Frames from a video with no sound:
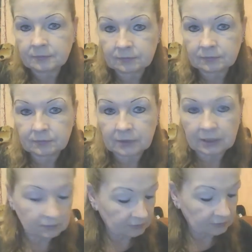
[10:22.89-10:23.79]

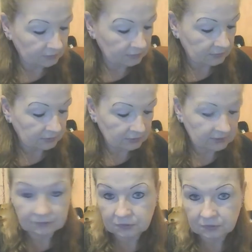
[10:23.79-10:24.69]
ne, ähm, ist
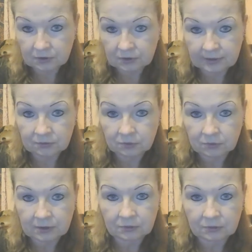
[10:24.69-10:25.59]
das für so einen kleinen Hund
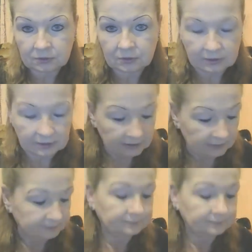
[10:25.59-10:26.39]
ja auch nicht so angenehm.